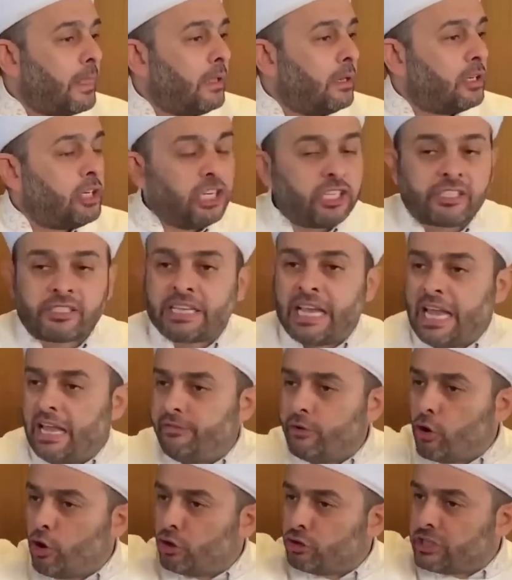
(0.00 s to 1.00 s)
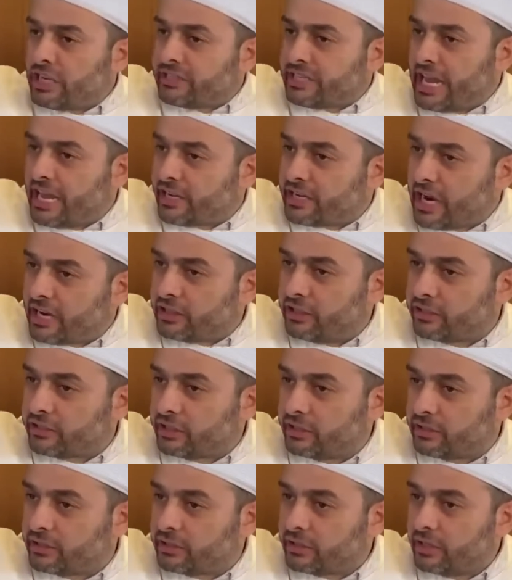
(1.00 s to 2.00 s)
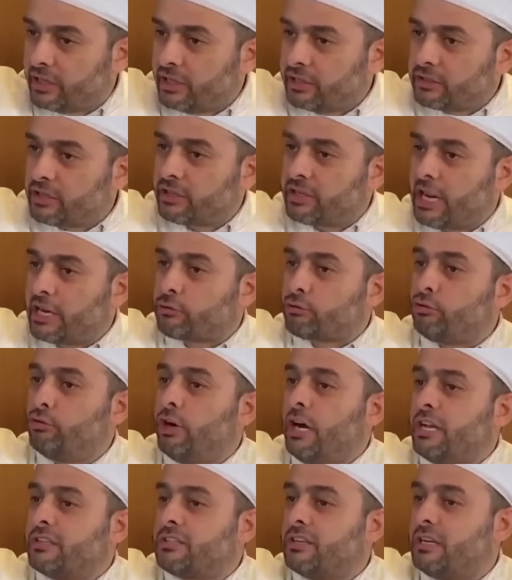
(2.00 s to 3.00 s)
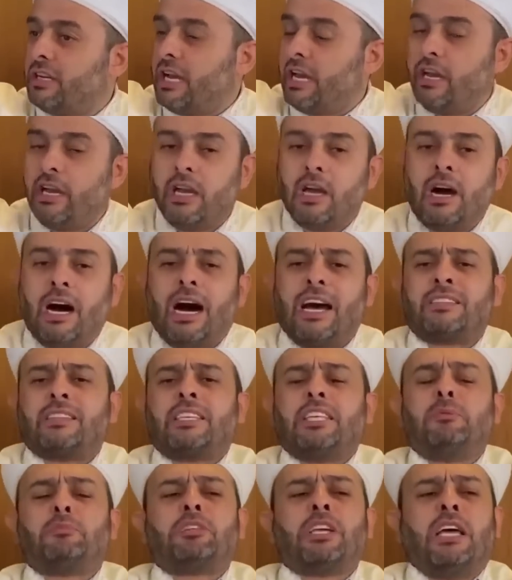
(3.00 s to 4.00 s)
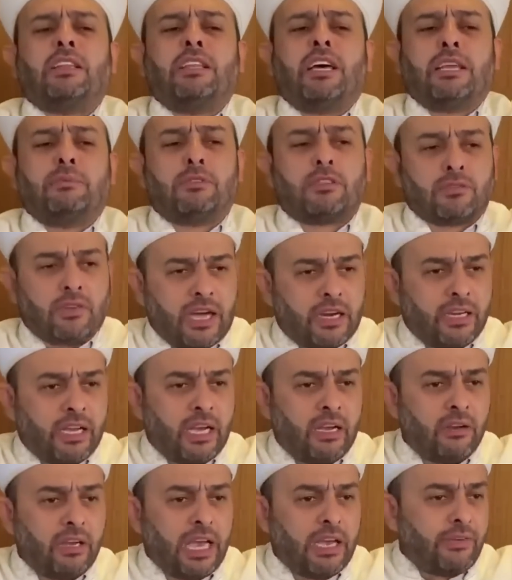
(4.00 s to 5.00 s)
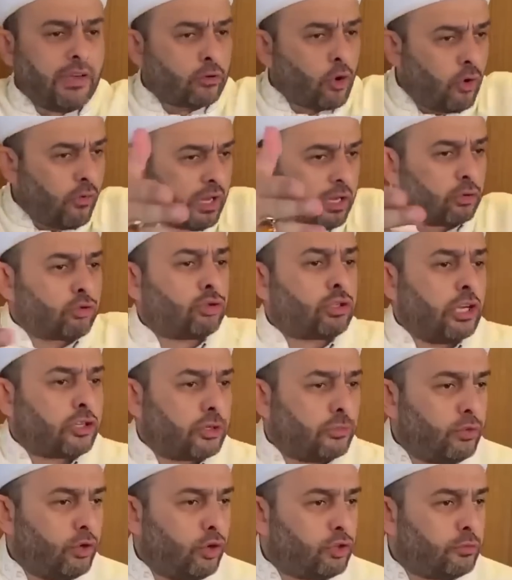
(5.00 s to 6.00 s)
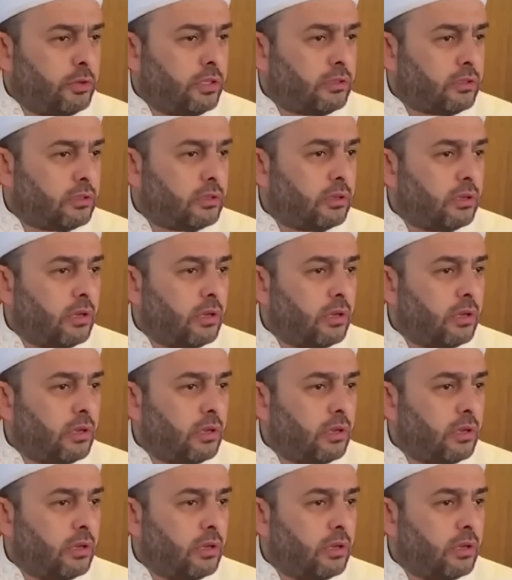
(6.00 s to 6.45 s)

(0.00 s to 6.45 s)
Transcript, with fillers: Kışsa evi önce sen kalk ısıt. Sıcak suyu hazırla. Artık imkanlarımız var ya. Eve kovala su taşımıyoruz biz.